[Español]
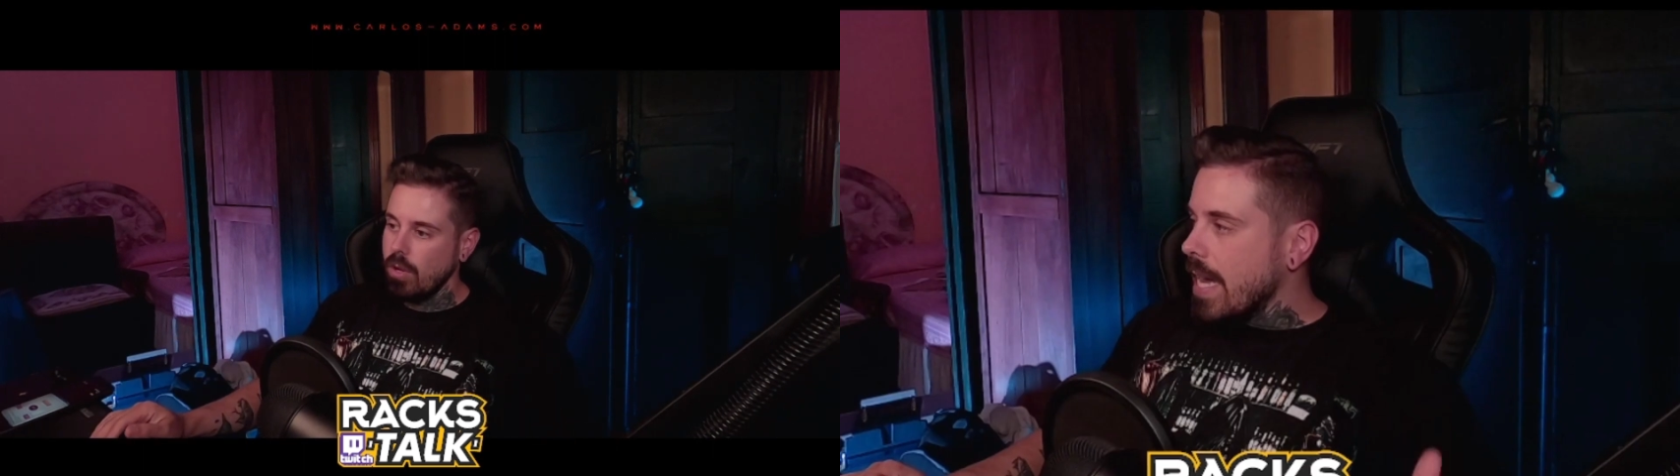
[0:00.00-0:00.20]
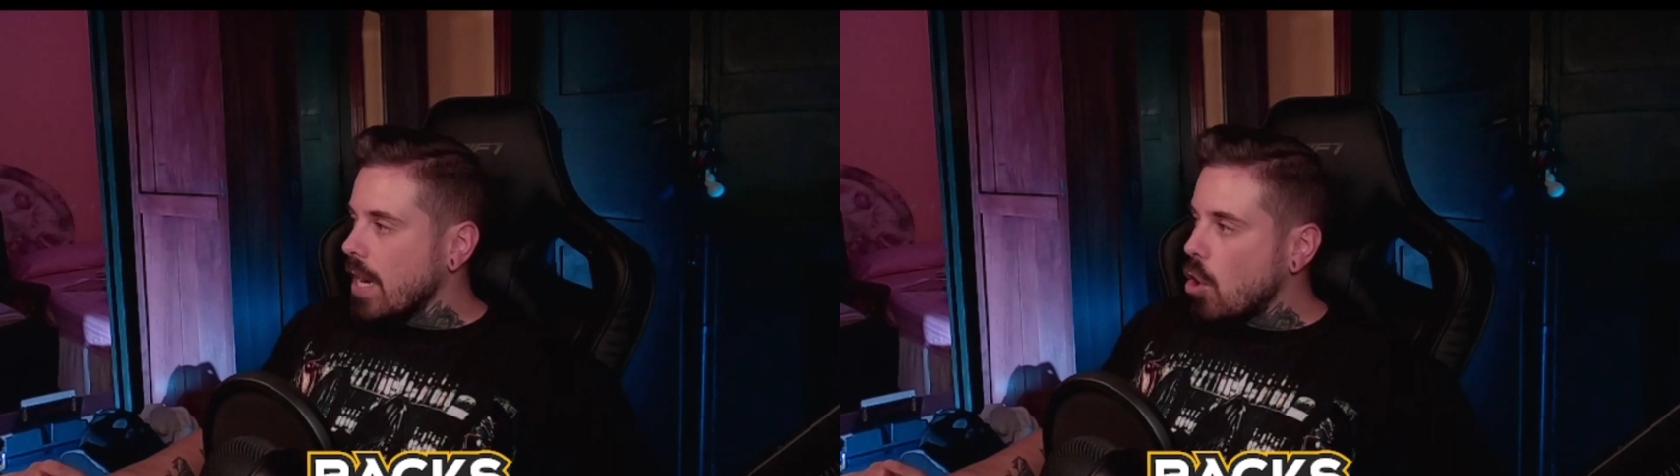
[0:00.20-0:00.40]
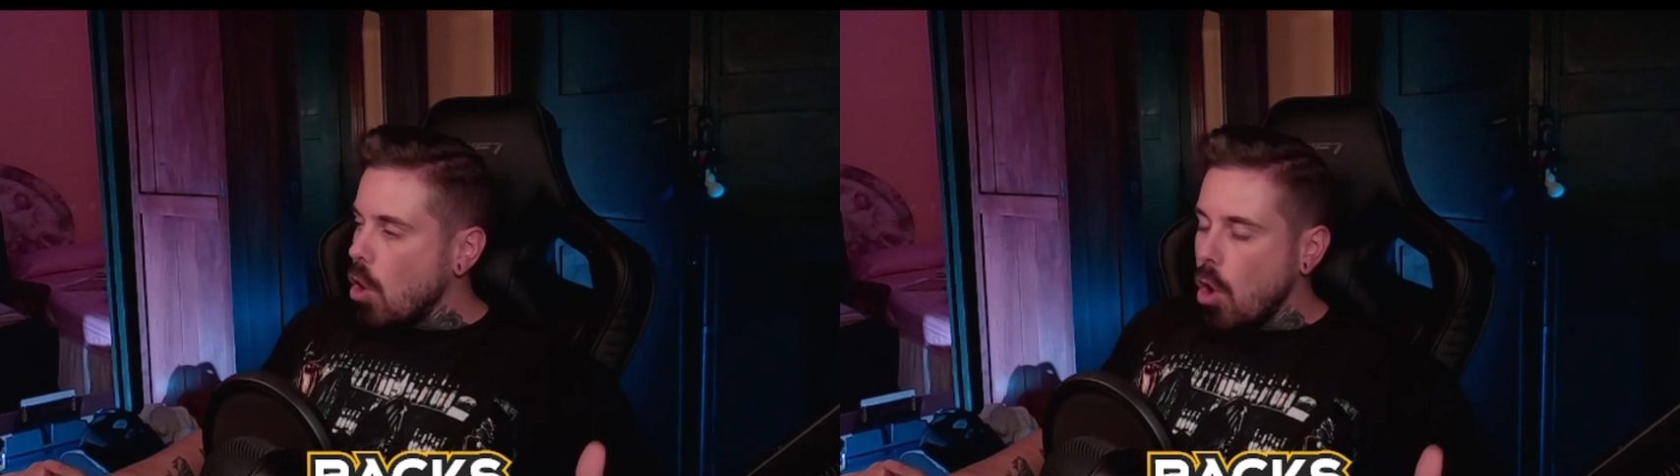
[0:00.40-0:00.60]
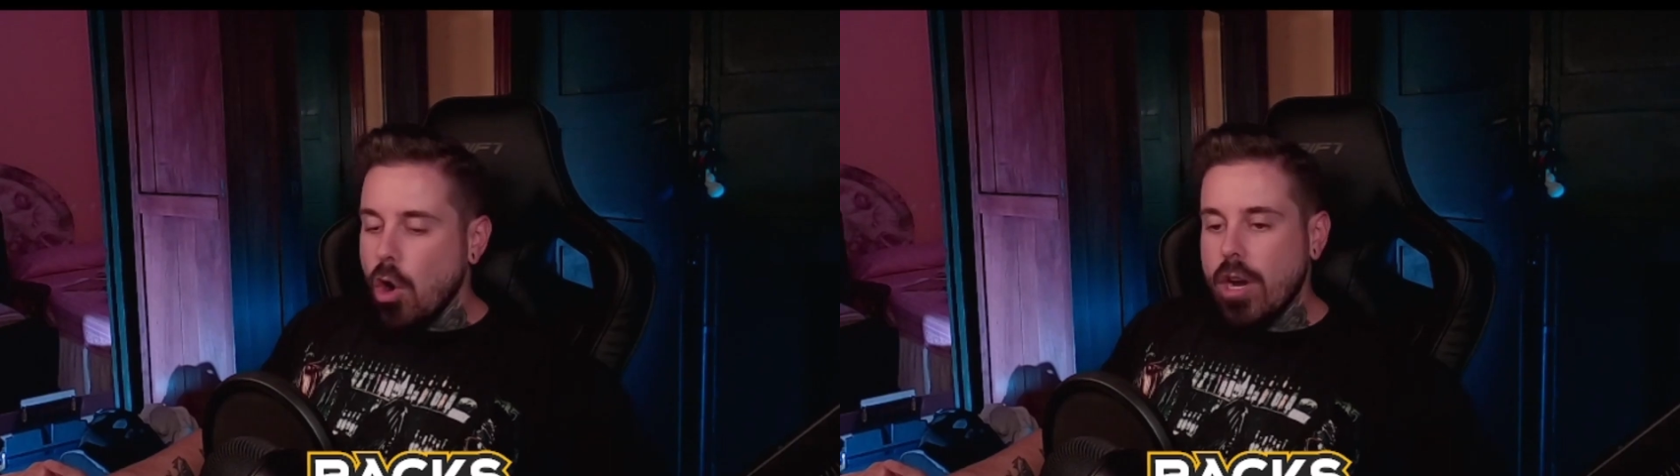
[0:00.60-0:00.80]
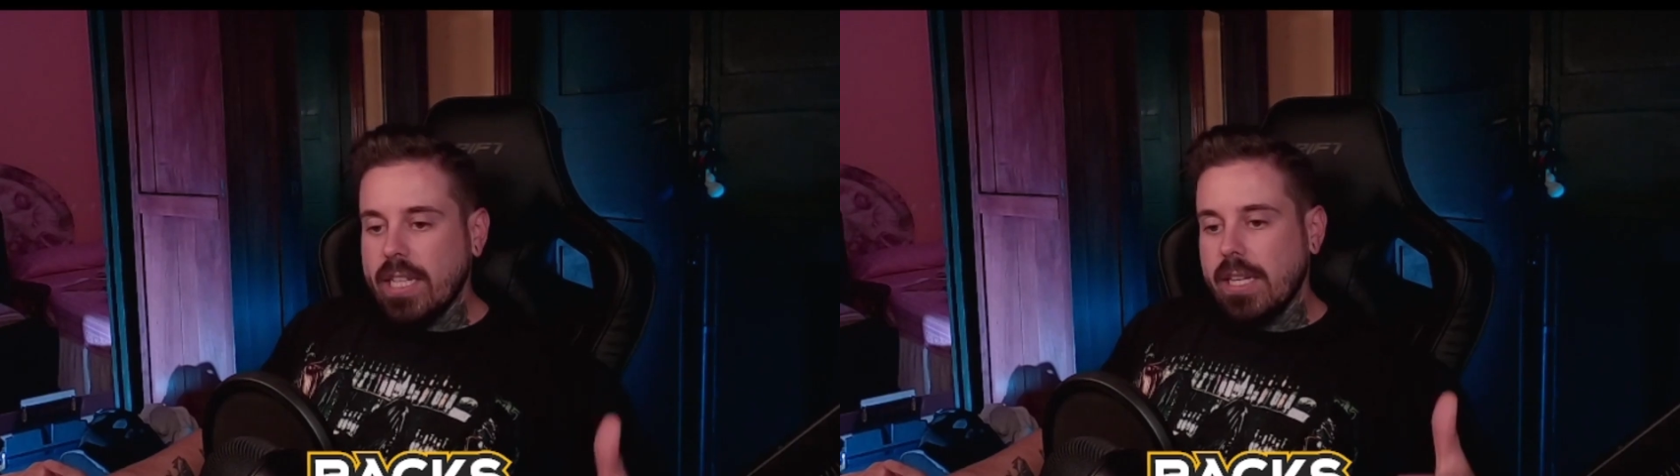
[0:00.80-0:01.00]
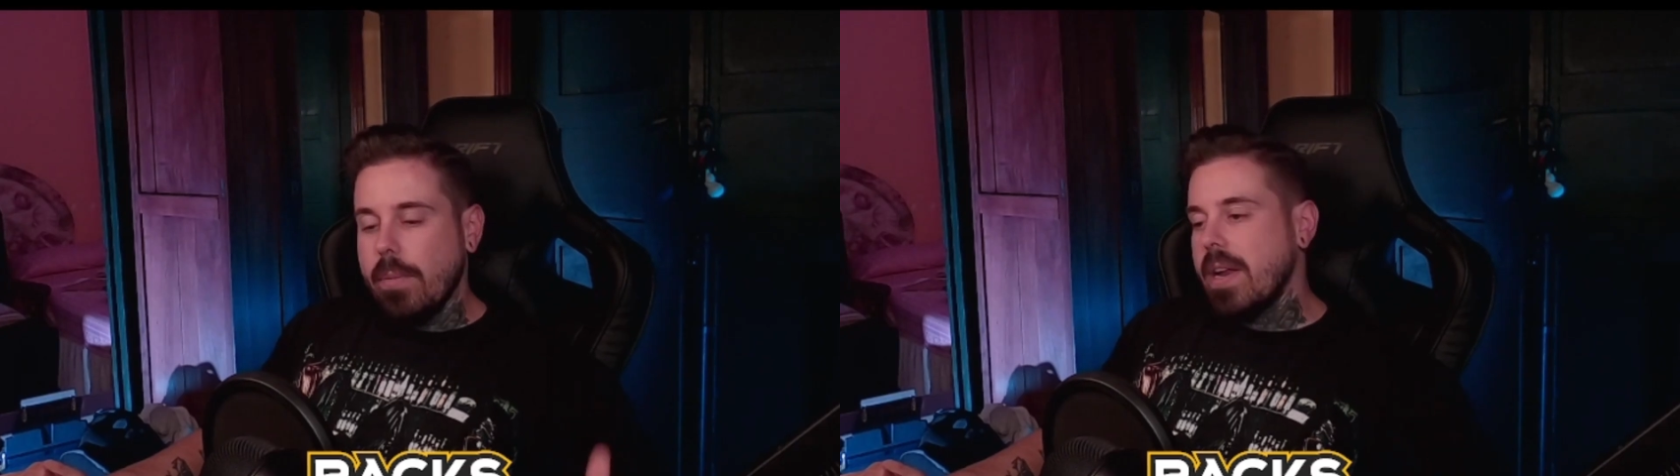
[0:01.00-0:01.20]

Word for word: ¿Quién cojones se